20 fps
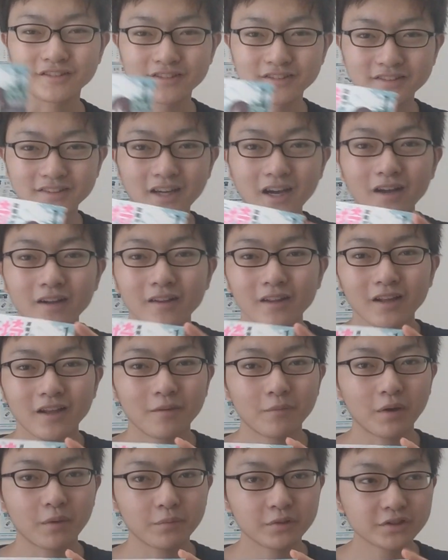んですか、
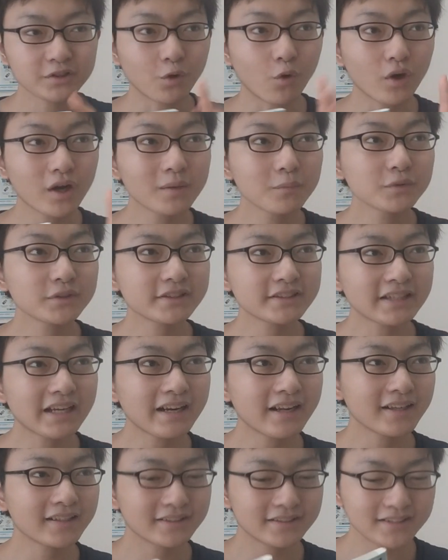別にお金持ち
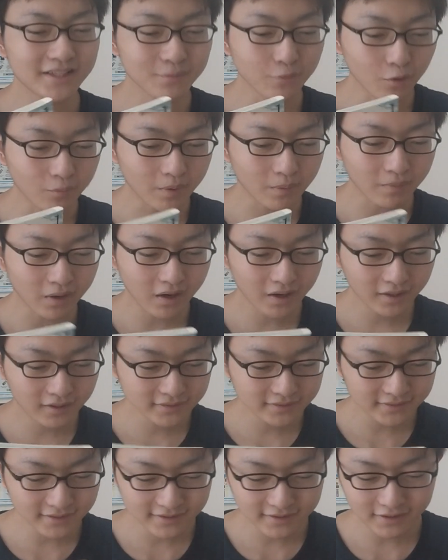じゃないにしても、漫画
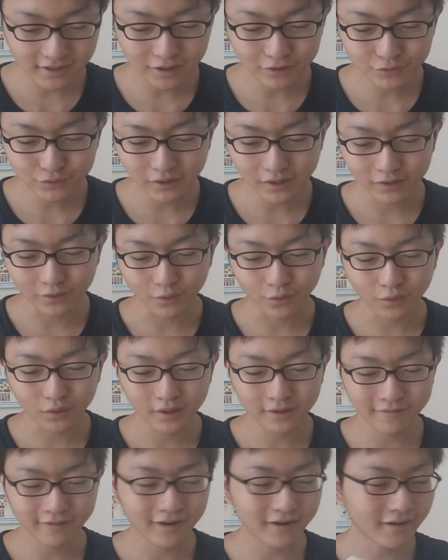一冊買うぐらいのお
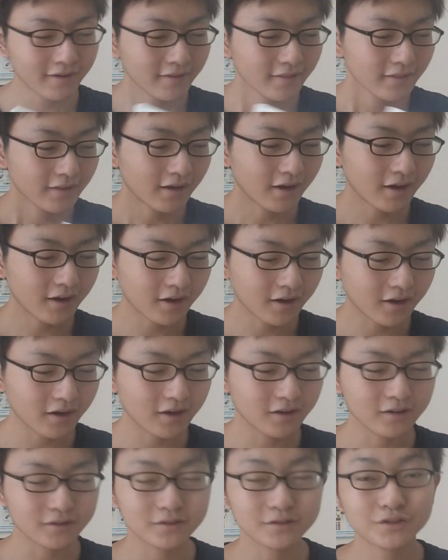金は、
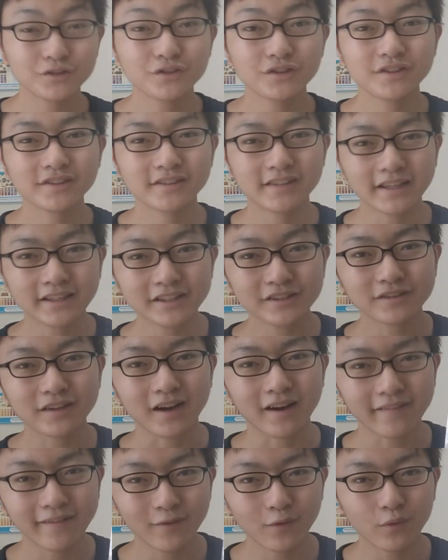抽出できる
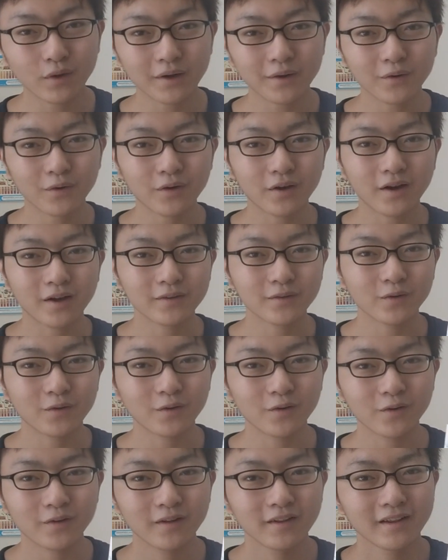からね、他
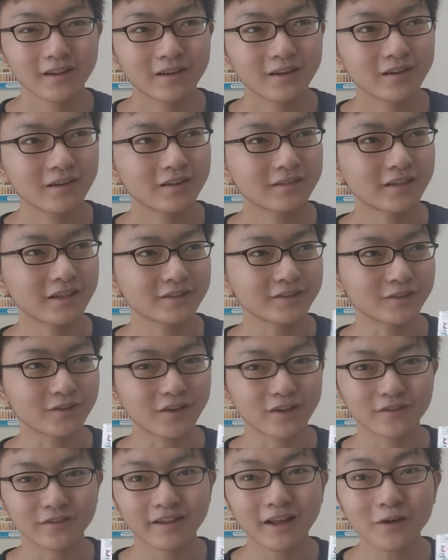の、なんていう
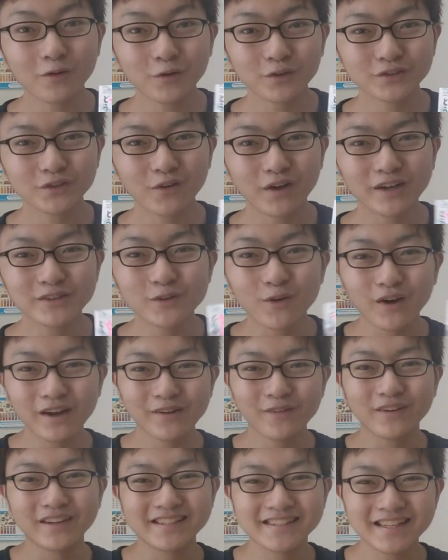の参考書を買うお
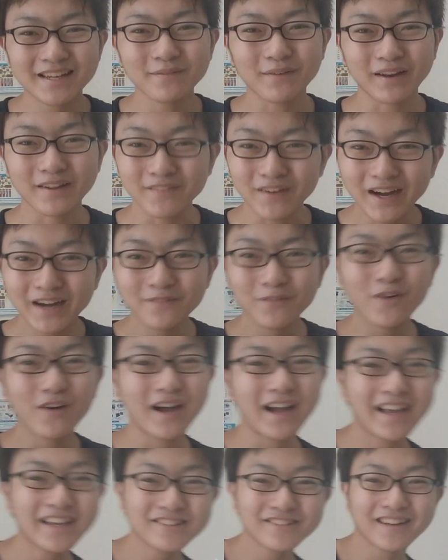金を削ればね、漫画本
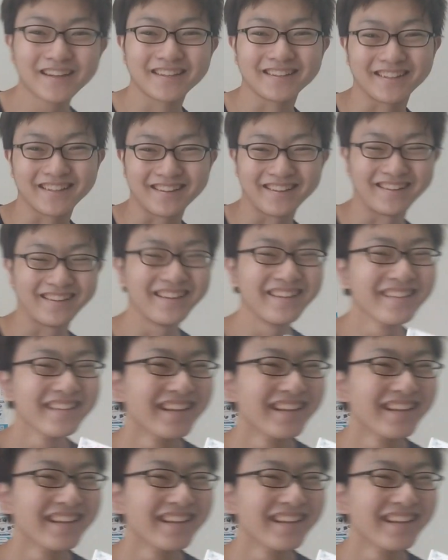買えるわけです。